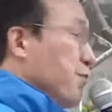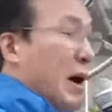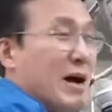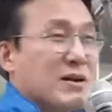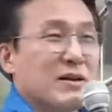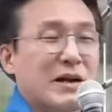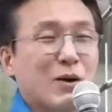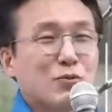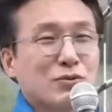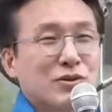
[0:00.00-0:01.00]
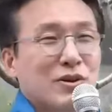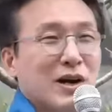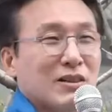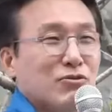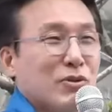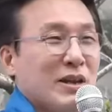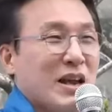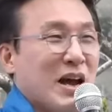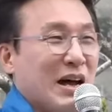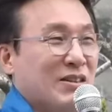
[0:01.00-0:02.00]
팔을 갖고 들어가도
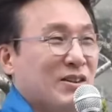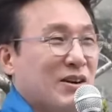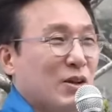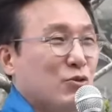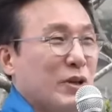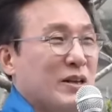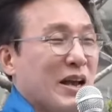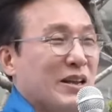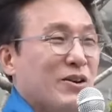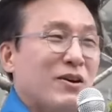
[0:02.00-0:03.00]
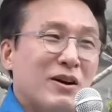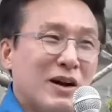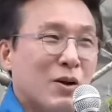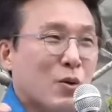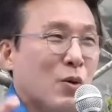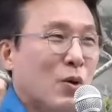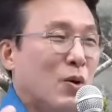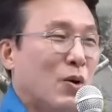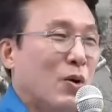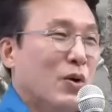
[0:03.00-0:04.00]
되냐 안 들어가도 되냐 이런 걸
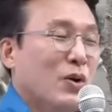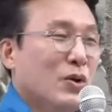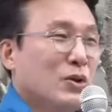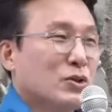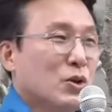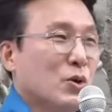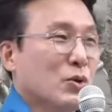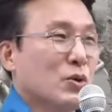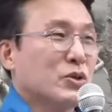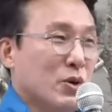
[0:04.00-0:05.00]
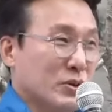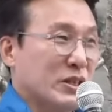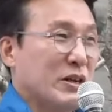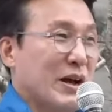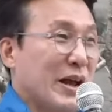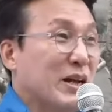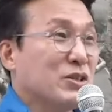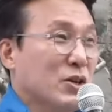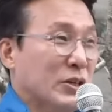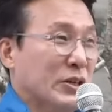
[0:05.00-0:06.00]
갖고 적어도 정치나
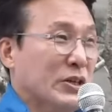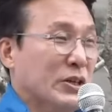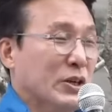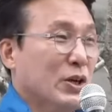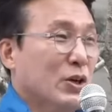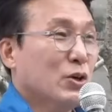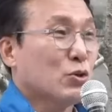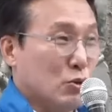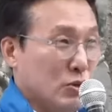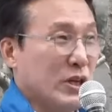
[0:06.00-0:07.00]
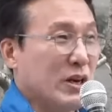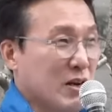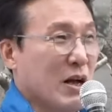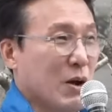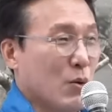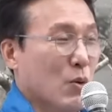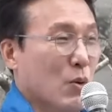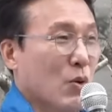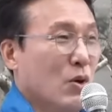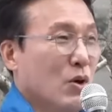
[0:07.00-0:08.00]
행정이 규제를
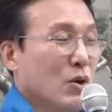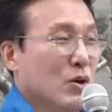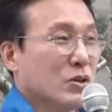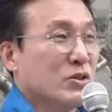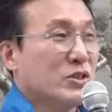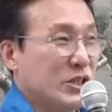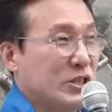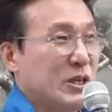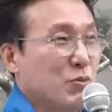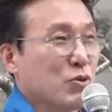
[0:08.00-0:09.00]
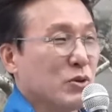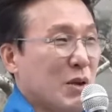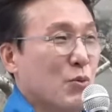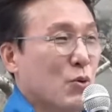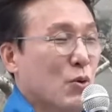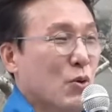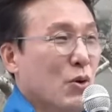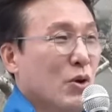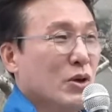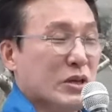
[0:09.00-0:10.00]
하고 어떤 지침으로 삼고
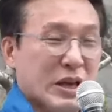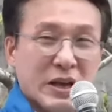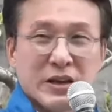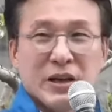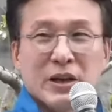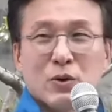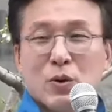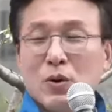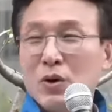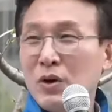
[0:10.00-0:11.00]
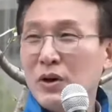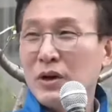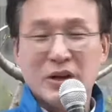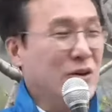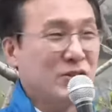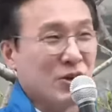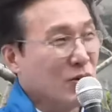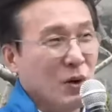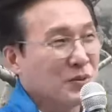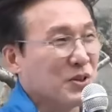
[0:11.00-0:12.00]
얘기했고 이런
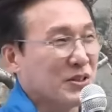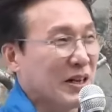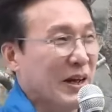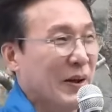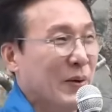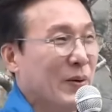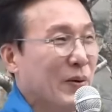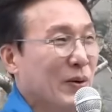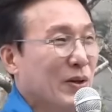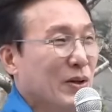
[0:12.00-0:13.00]
적은 없었잖아요.